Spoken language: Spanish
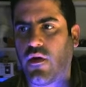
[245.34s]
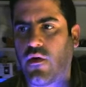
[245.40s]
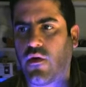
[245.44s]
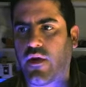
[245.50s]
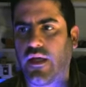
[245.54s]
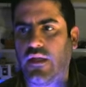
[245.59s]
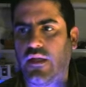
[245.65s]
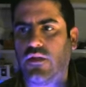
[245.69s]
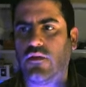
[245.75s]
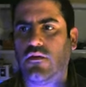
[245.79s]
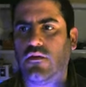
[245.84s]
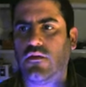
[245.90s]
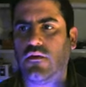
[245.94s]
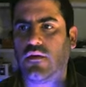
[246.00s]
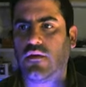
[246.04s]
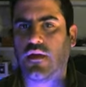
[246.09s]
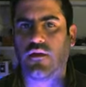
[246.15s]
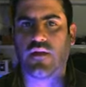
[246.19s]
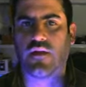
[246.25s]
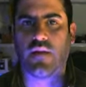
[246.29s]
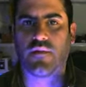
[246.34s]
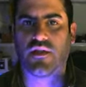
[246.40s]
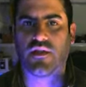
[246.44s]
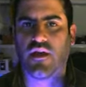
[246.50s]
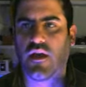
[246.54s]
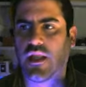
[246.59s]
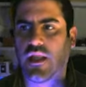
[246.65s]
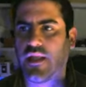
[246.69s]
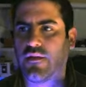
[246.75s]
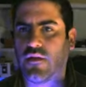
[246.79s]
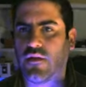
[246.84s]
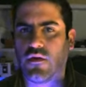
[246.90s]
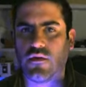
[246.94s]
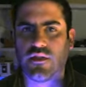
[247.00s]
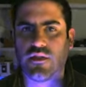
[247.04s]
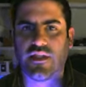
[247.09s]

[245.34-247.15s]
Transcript: objeto, que lo tenemos en el centro.